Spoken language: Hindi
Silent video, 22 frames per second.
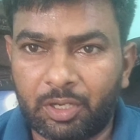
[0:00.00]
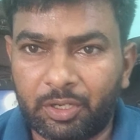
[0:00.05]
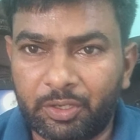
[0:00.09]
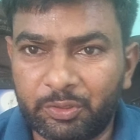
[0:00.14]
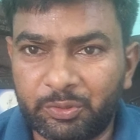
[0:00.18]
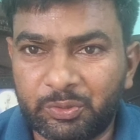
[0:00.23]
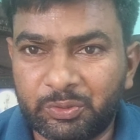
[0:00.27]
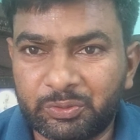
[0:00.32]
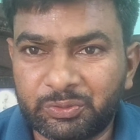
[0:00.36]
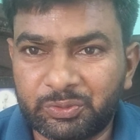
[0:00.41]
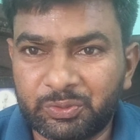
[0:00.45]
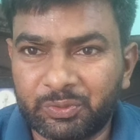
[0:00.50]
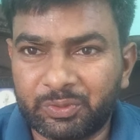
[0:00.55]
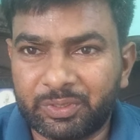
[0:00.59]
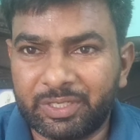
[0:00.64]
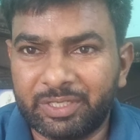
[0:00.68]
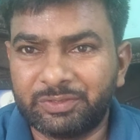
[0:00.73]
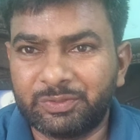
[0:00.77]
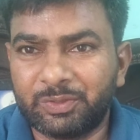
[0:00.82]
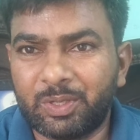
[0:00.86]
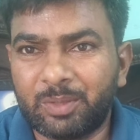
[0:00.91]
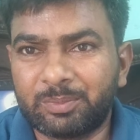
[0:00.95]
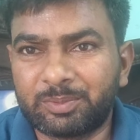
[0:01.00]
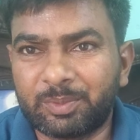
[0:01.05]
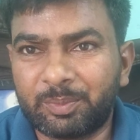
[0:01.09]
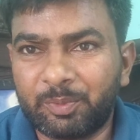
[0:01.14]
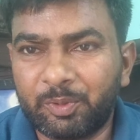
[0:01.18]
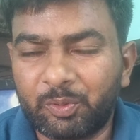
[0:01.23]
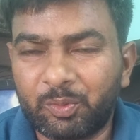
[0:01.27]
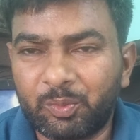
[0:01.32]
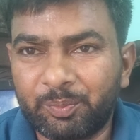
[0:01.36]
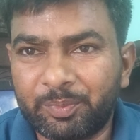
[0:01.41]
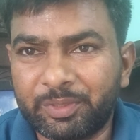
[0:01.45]
हेलो दोस्तों कैसे हो आप सब
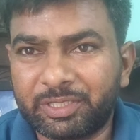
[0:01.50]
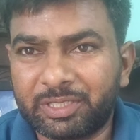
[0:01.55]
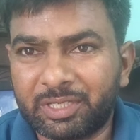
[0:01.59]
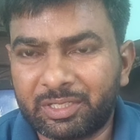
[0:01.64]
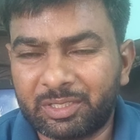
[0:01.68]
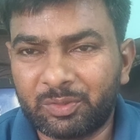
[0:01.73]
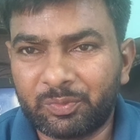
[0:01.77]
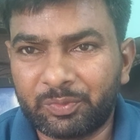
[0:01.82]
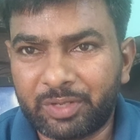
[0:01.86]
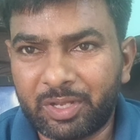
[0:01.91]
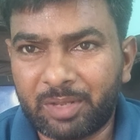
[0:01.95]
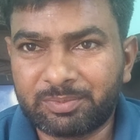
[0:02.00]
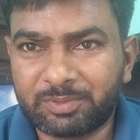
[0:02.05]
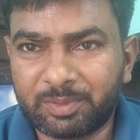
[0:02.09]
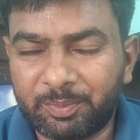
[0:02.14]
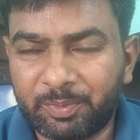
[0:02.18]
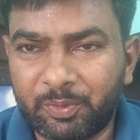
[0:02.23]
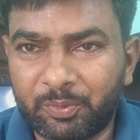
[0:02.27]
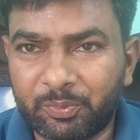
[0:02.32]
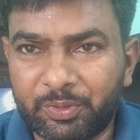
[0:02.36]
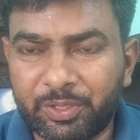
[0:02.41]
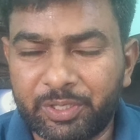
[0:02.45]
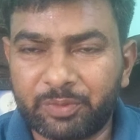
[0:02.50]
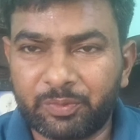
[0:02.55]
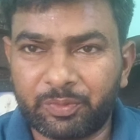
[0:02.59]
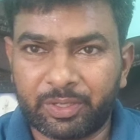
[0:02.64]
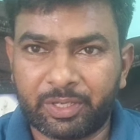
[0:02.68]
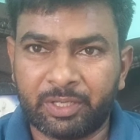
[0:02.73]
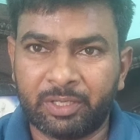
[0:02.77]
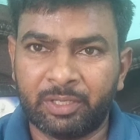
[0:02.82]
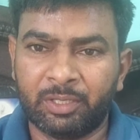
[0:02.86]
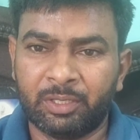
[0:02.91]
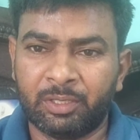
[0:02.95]
लोग उम्मीद करता हूँ कि आप सब लोग ठीक
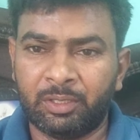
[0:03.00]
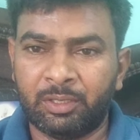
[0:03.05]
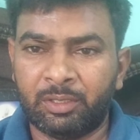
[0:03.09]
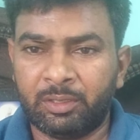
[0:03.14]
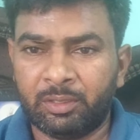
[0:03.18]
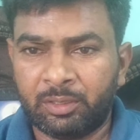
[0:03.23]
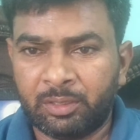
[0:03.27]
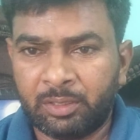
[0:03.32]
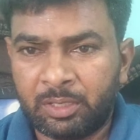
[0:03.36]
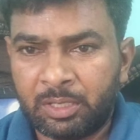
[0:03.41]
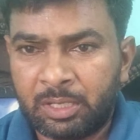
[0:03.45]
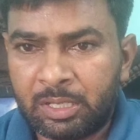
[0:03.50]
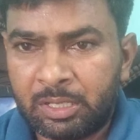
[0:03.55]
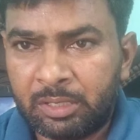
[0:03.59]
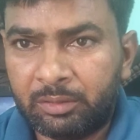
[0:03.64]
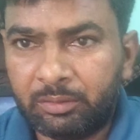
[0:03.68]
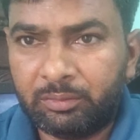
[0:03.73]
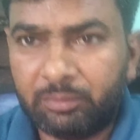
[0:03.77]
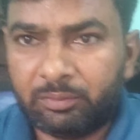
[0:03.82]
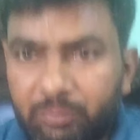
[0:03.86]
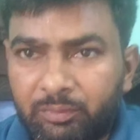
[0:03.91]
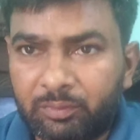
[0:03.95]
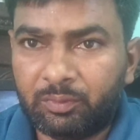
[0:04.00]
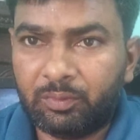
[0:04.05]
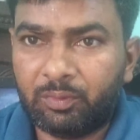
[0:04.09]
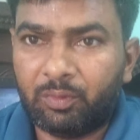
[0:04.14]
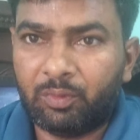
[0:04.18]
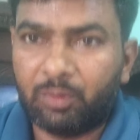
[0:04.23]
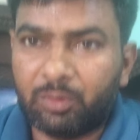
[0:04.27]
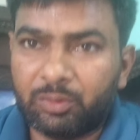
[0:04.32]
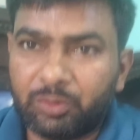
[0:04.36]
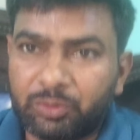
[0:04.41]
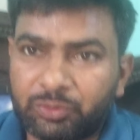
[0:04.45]
होंगे
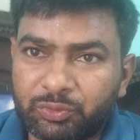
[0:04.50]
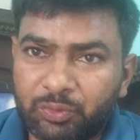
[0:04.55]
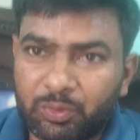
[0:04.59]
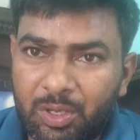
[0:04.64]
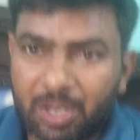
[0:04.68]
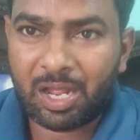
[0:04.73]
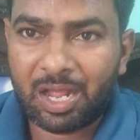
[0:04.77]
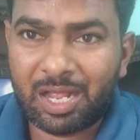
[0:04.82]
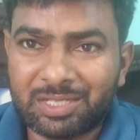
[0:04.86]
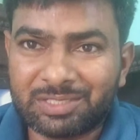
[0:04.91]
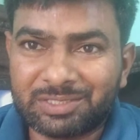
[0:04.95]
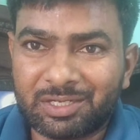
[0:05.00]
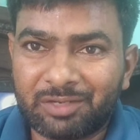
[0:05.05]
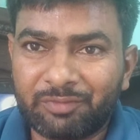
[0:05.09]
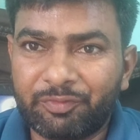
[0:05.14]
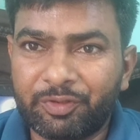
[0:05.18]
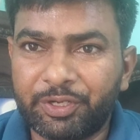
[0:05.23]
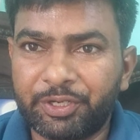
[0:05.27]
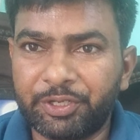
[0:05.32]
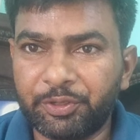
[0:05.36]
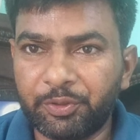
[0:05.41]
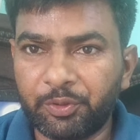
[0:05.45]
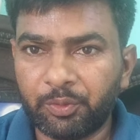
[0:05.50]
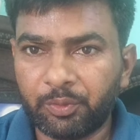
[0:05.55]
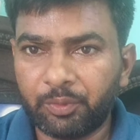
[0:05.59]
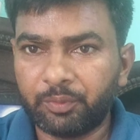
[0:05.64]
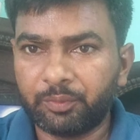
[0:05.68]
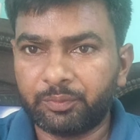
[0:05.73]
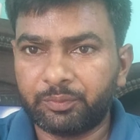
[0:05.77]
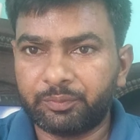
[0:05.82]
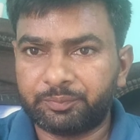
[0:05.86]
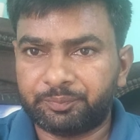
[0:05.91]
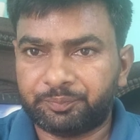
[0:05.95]
और दोस्तों आज का वीडियो
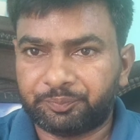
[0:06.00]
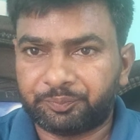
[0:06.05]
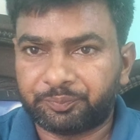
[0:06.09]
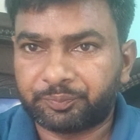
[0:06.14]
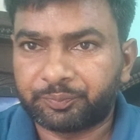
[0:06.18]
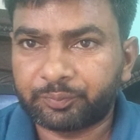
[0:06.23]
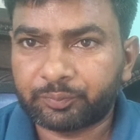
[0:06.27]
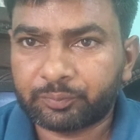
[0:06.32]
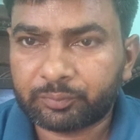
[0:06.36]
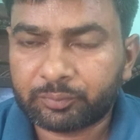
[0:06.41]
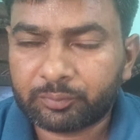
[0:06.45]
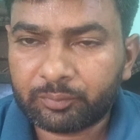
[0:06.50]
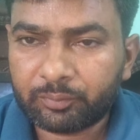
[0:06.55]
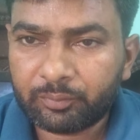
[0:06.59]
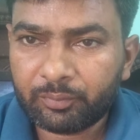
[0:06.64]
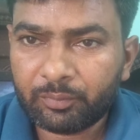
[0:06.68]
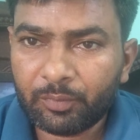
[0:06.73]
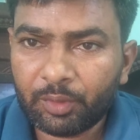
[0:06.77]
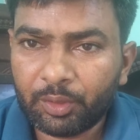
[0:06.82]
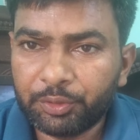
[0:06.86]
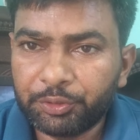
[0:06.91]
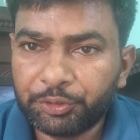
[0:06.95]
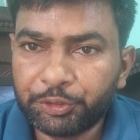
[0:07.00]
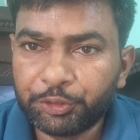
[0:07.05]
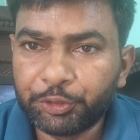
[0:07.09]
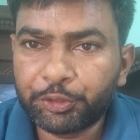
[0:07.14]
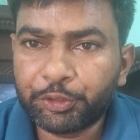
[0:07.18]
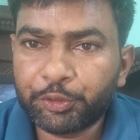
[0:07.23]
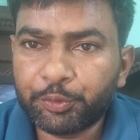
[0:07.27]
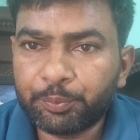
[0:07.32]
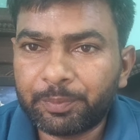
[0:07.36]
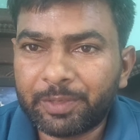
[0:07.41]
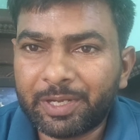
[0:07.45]

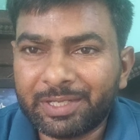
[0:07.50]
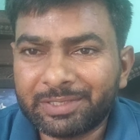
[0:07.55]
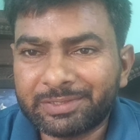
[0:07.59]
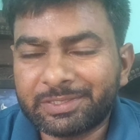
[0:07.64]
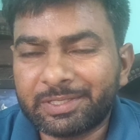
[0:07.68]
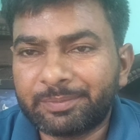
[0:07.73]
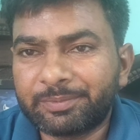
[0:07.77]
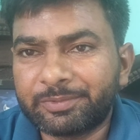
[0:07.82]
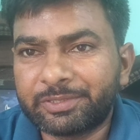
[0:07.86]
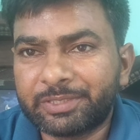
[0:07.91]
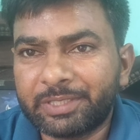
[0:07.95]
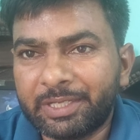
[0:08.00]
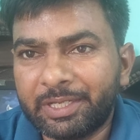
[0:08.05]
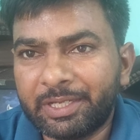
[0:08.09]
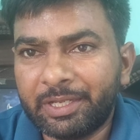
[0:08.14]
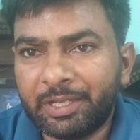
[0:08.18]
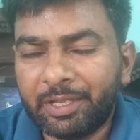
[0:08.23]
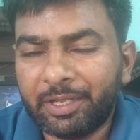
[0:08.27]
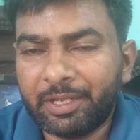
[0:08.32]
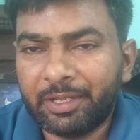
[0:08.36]
यूट्यूब का सबसे